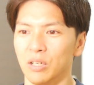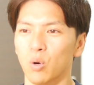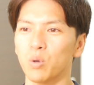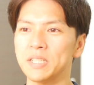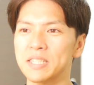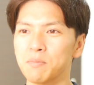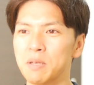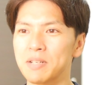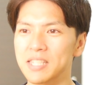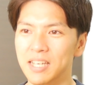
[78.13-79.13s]
ここに住
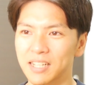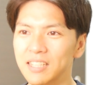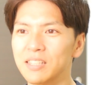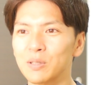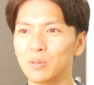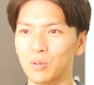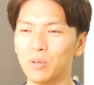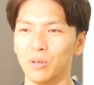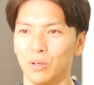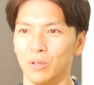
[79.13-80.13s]
みませんかっていうの
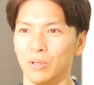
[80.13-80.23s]
を